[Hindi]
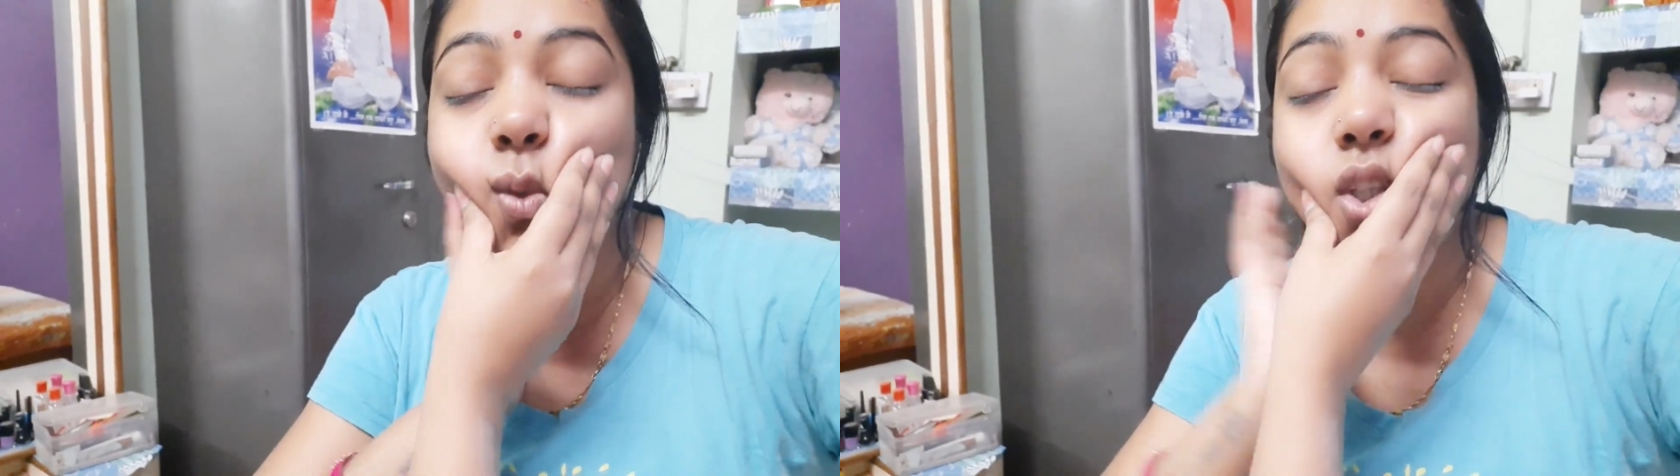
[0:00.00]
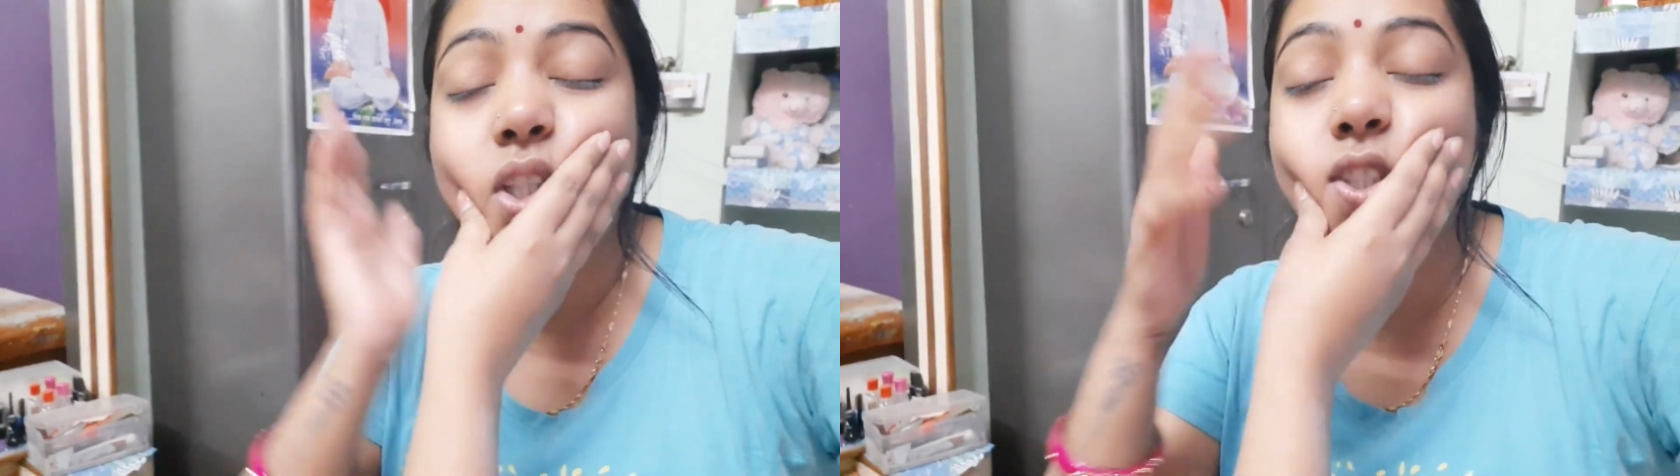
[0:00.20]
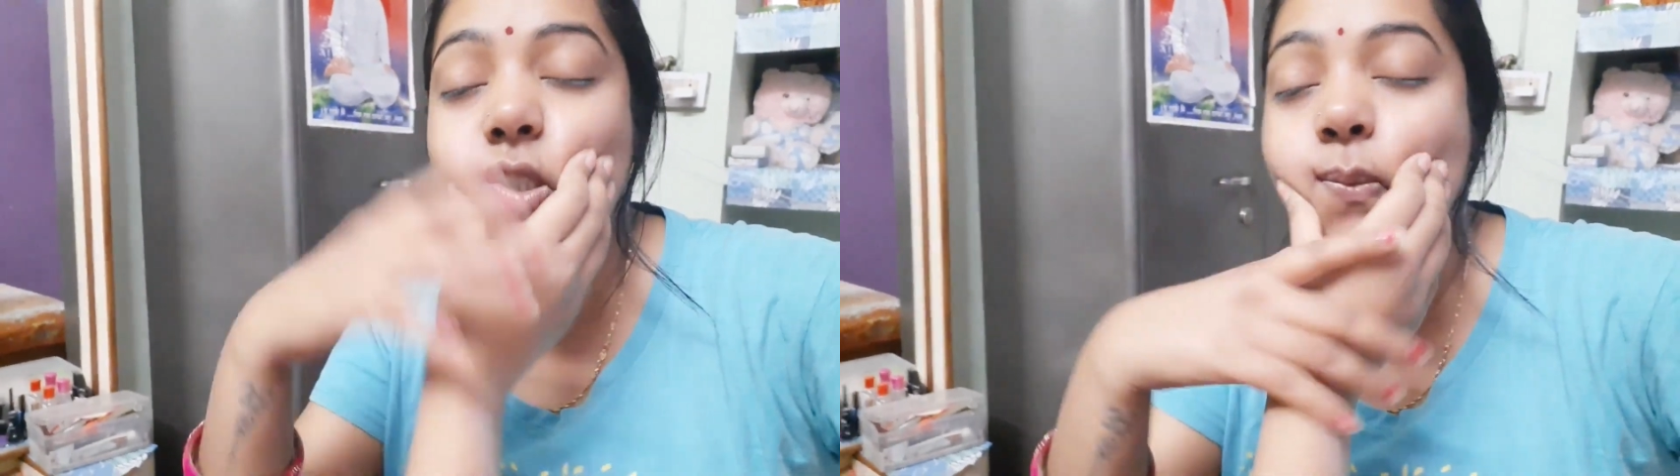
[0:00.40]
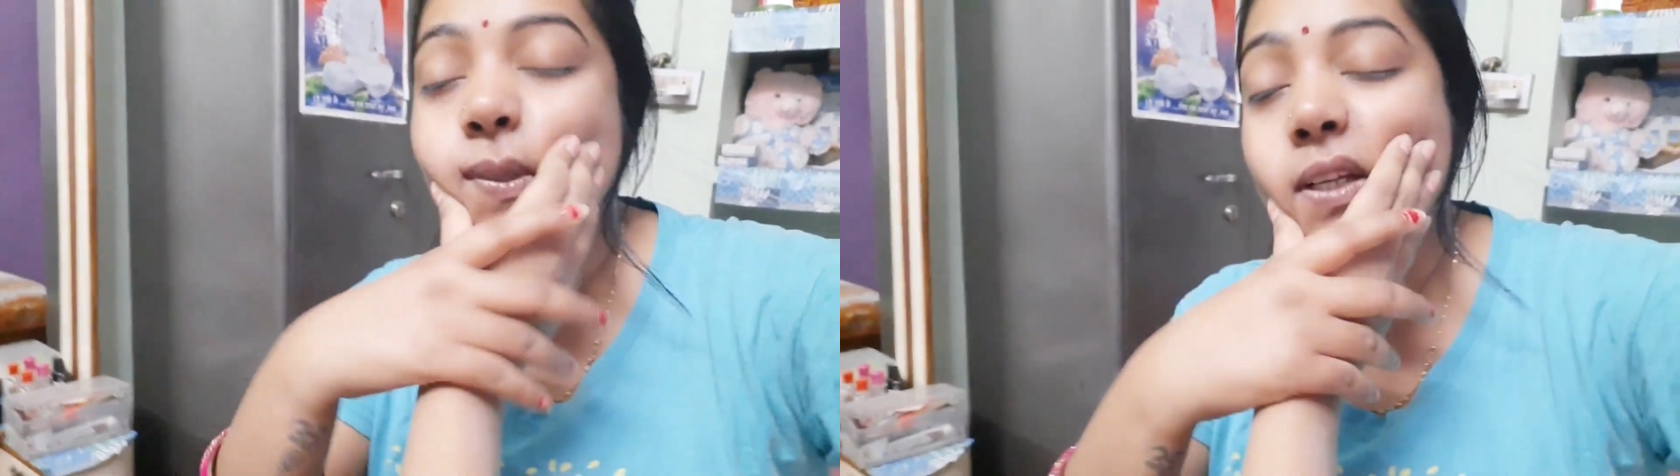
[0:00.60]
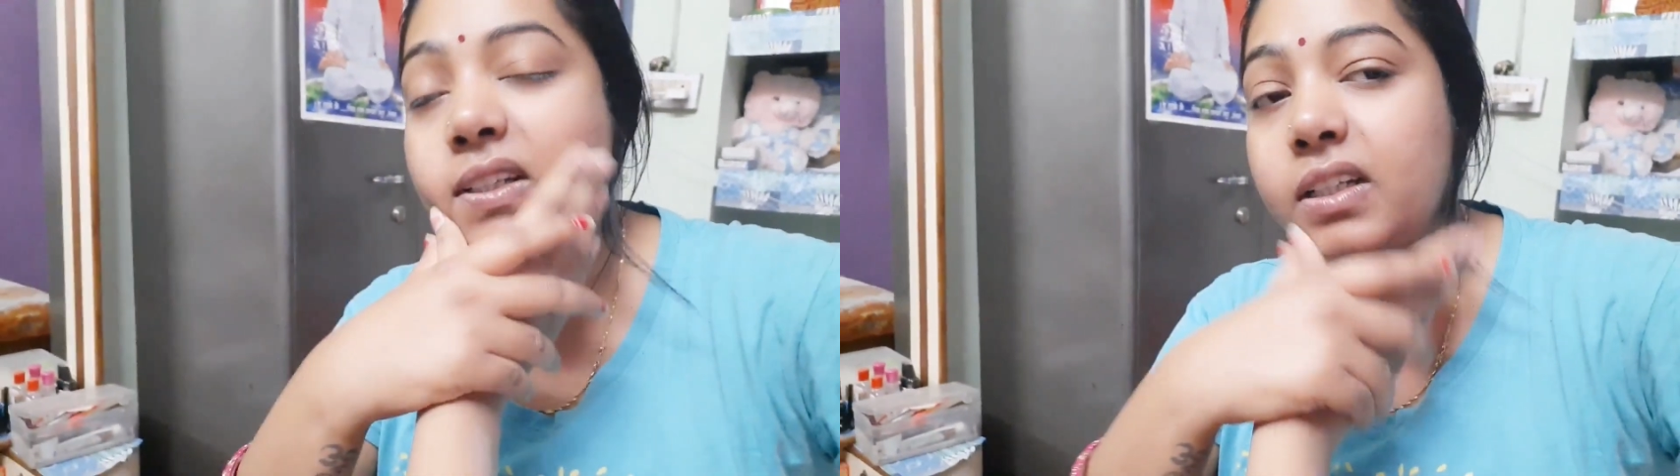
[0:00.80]
नहीं अजीब
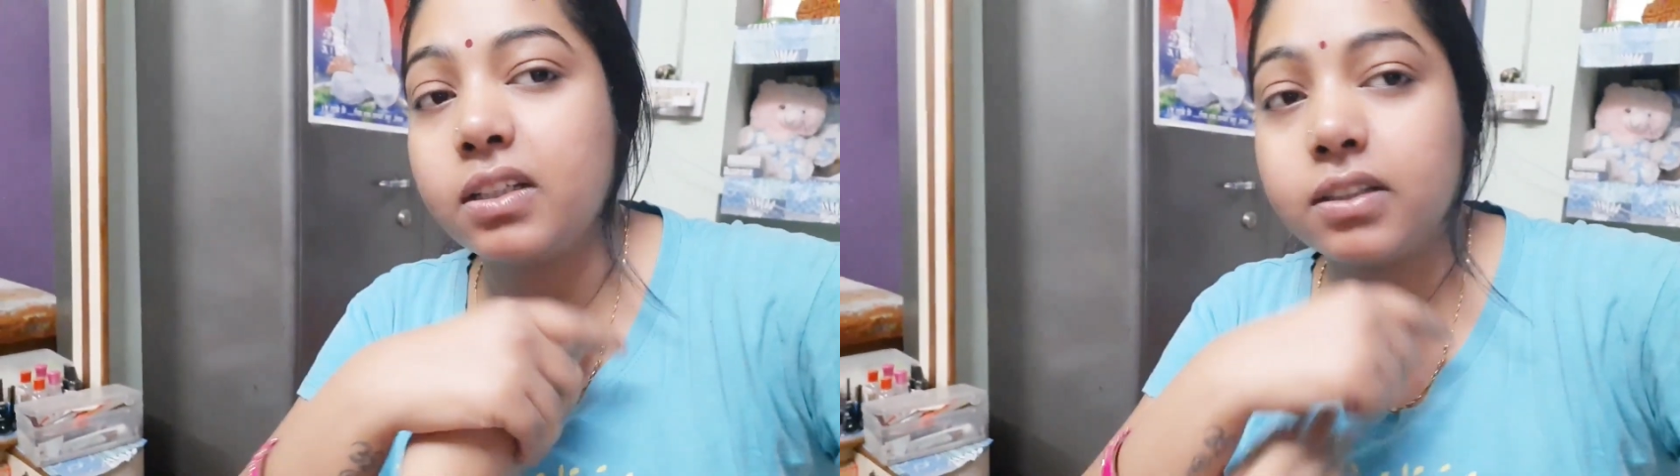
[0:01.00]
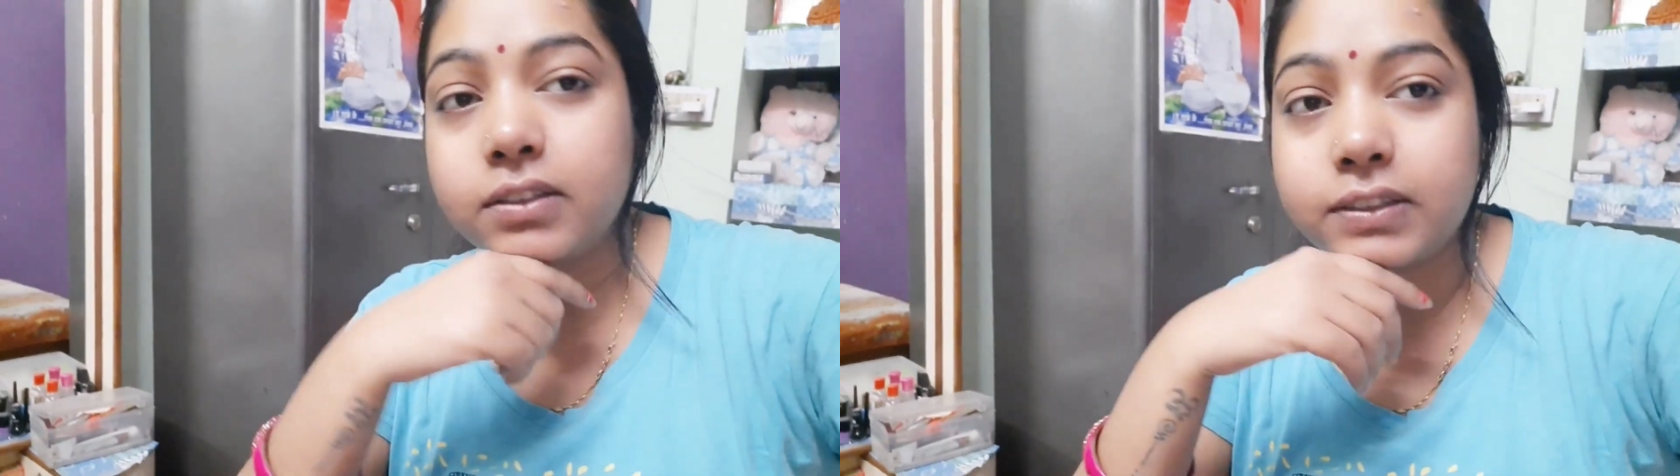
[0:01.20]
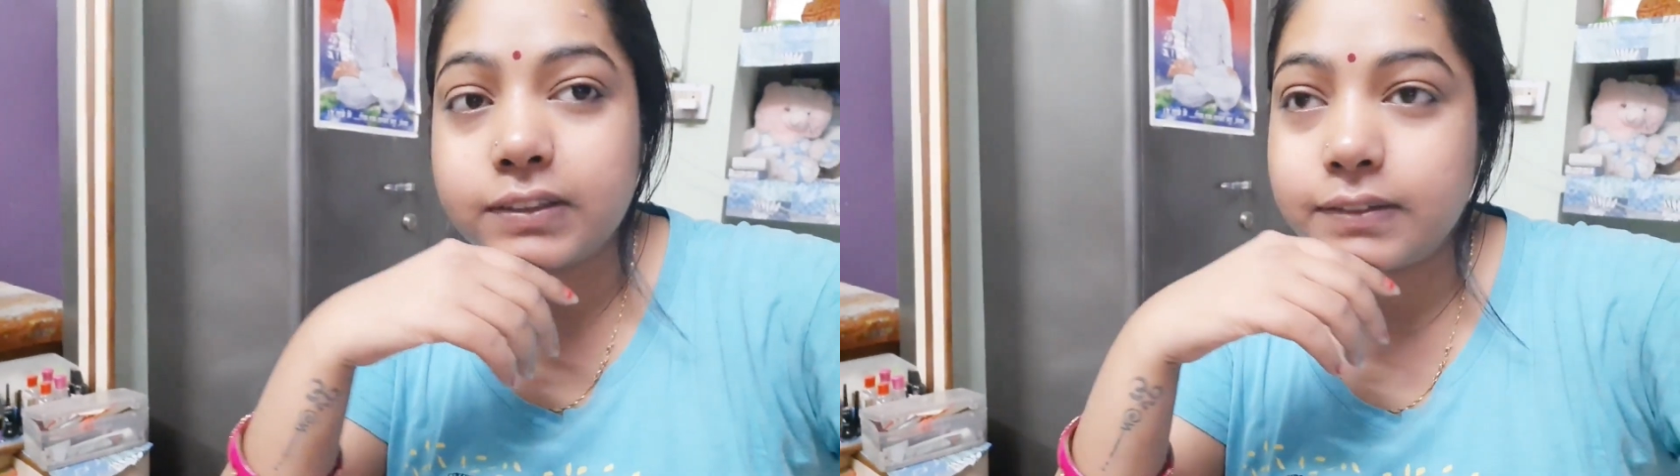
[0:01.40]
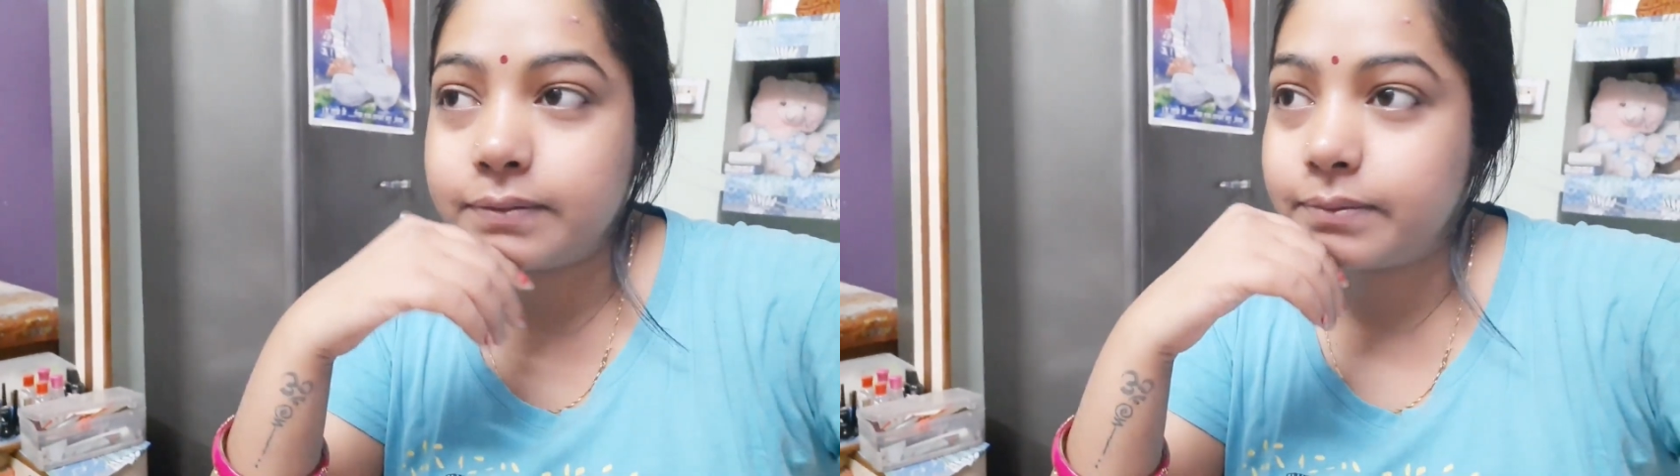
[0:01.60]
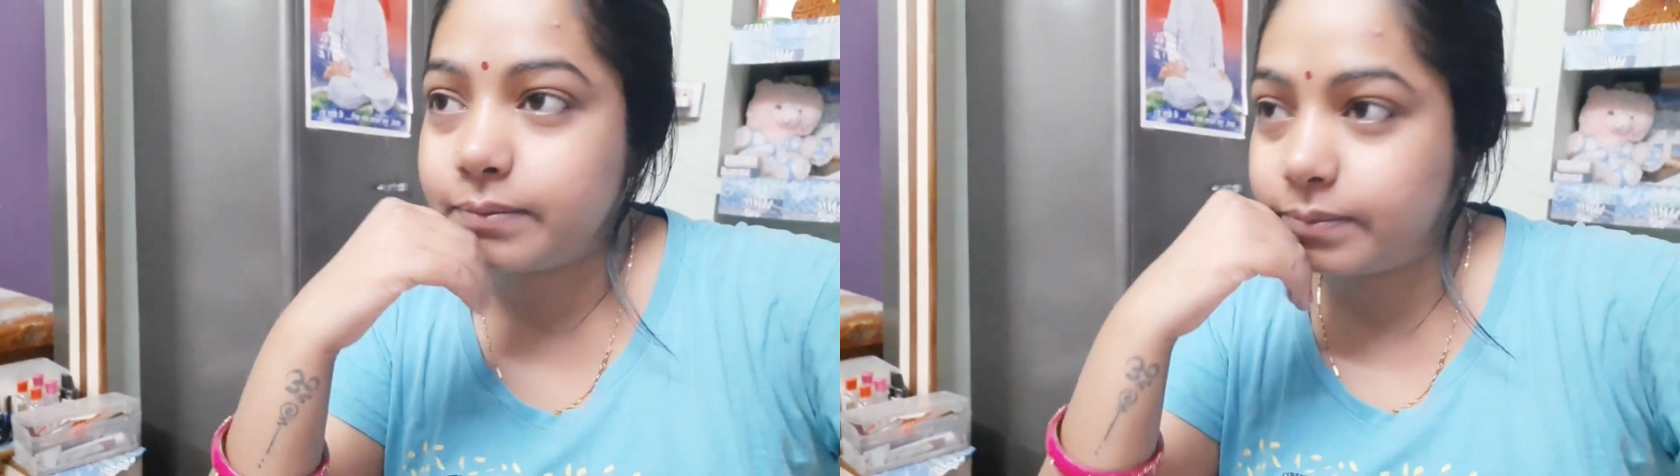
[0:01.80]
सा लग रहा है अंदर से
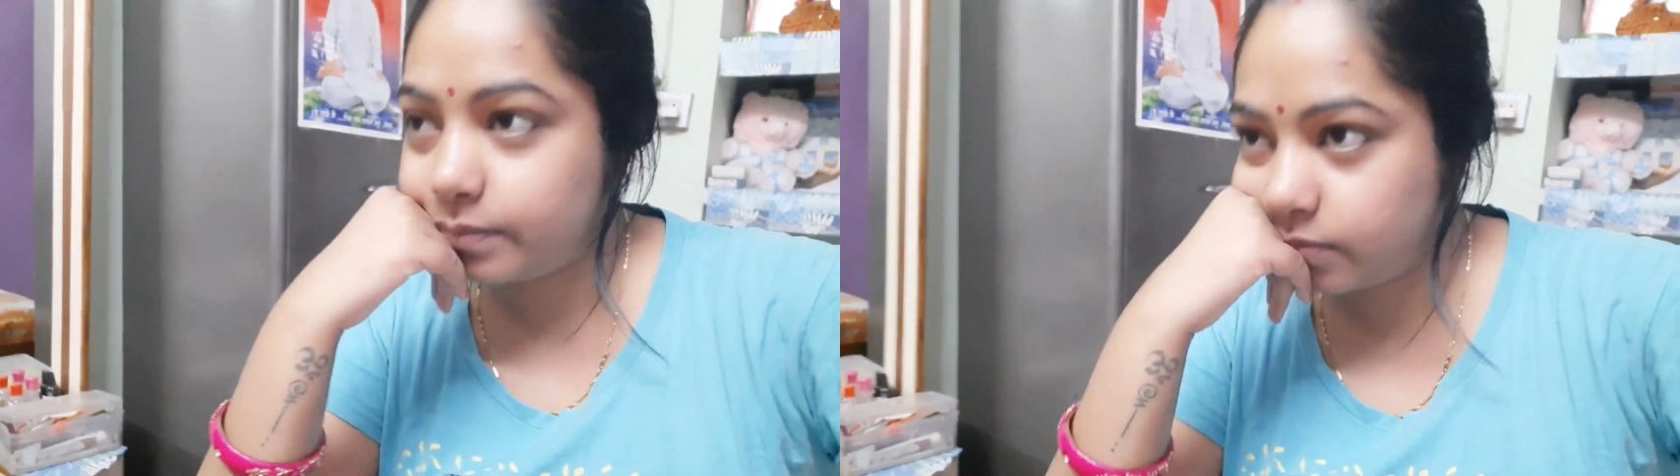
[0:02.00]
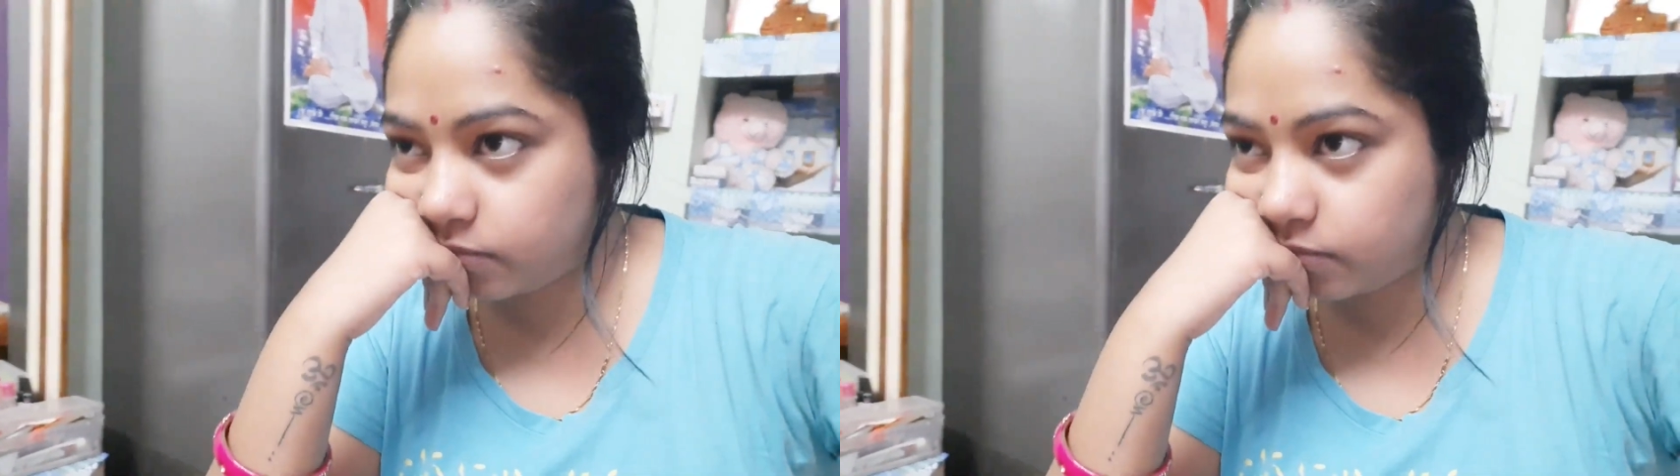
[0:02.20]
लेट्स गो